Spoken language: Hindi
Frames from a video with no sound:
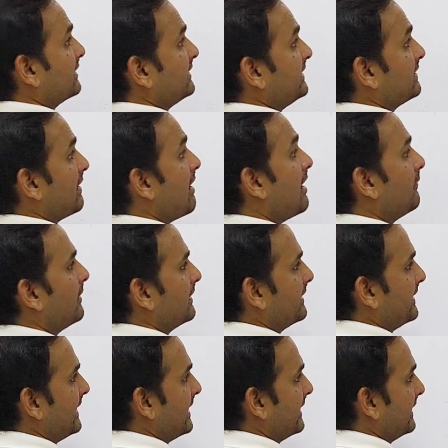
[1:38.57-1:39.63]
आकृति कहां बन
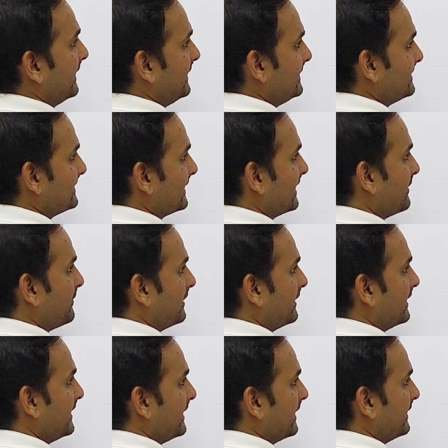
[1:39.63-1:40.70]
रही है इस जगह बन
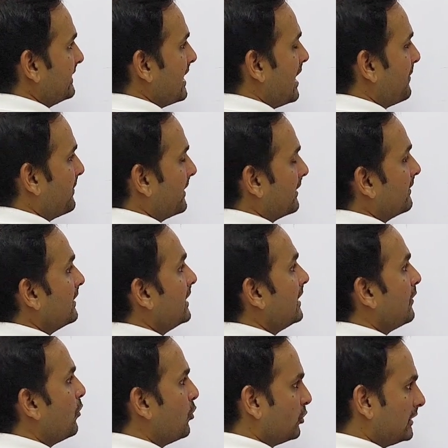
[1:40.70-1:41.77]
रही है यहां पर
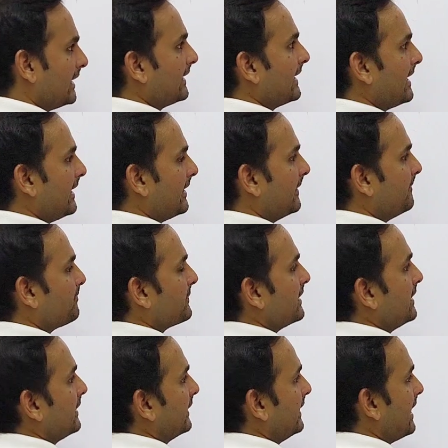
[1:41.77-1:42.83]
होता क्या है
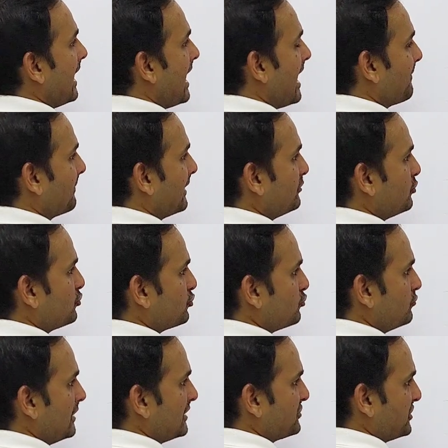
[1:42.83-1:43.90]
कि आपका जो
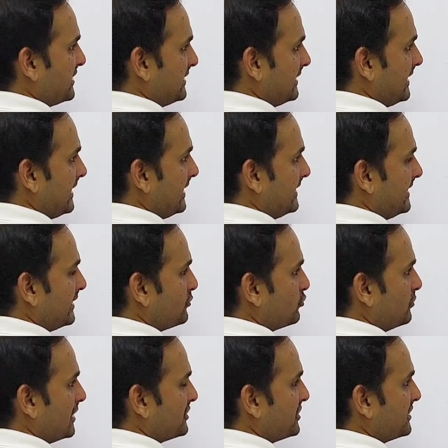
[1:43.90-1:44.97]
चूना क्षेत्र है ये
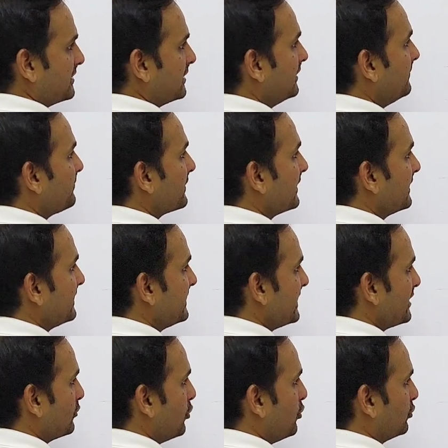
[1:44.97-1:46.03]
चूना क्षेत्र
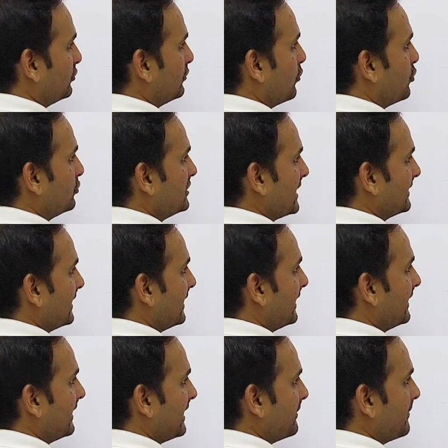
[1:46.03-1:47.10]
ये तो हो जाता
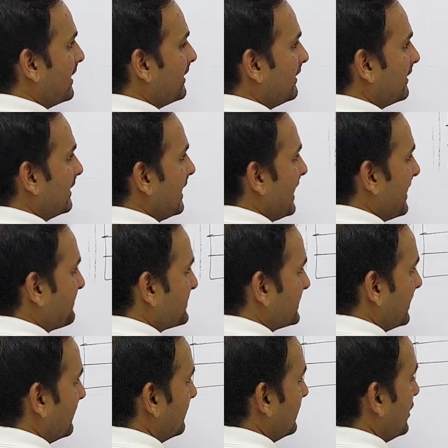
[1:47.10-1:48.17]
है कई बार गायब
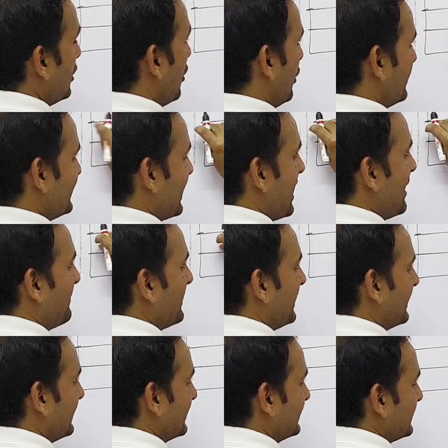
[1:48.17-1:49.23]
सा और यहां पे
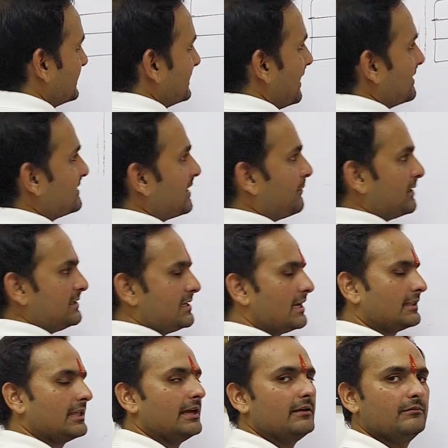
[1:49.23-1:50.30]
एक रिक्त स्थान सा बन
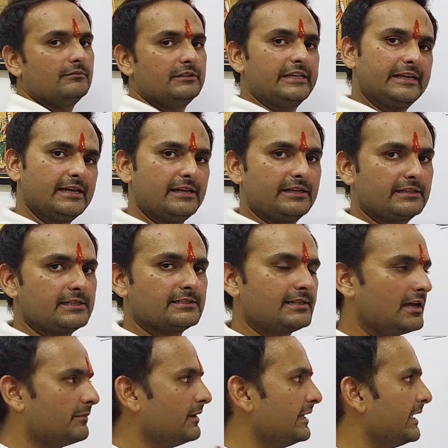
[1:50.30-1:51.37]
जाता है ठीक है रिक्त
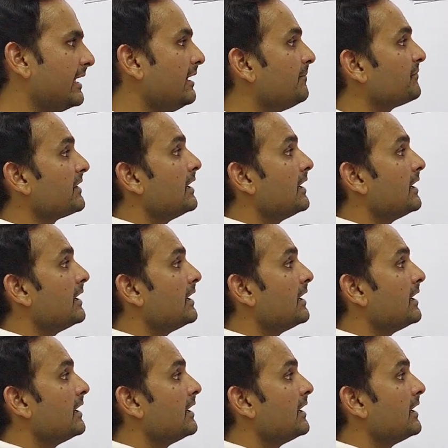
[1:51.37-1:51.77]
स्थान बन गया